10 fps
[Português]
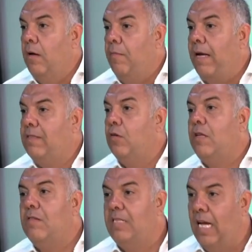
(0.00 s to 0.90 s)
Mas eu
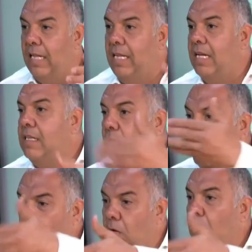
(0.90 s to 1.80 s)
tenho certeza que
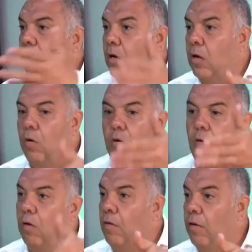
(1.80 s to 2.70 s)
o, que o,
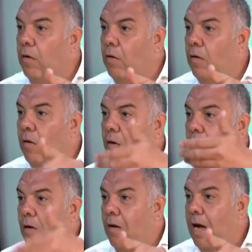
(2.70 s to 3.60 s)
o, o,
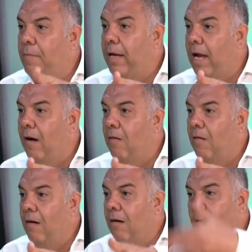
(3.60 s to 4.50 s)
o
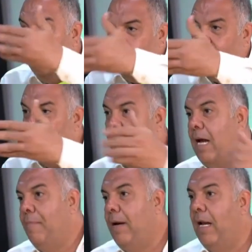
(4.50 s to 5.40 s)
Gabriel não
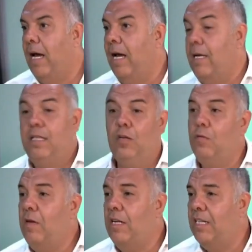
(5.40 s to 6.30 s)
irá para lá.
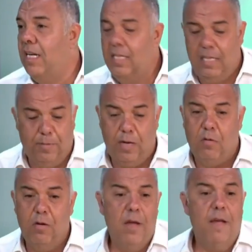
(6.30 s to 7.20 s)
Então não adianta, porque
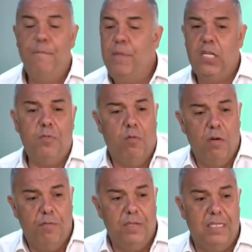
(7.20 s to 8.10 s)
quando, mesmo
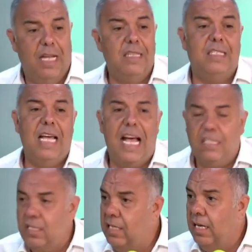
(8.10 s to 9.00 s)
quando você
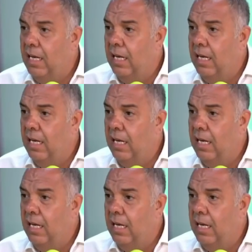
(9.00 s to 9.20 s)
exerce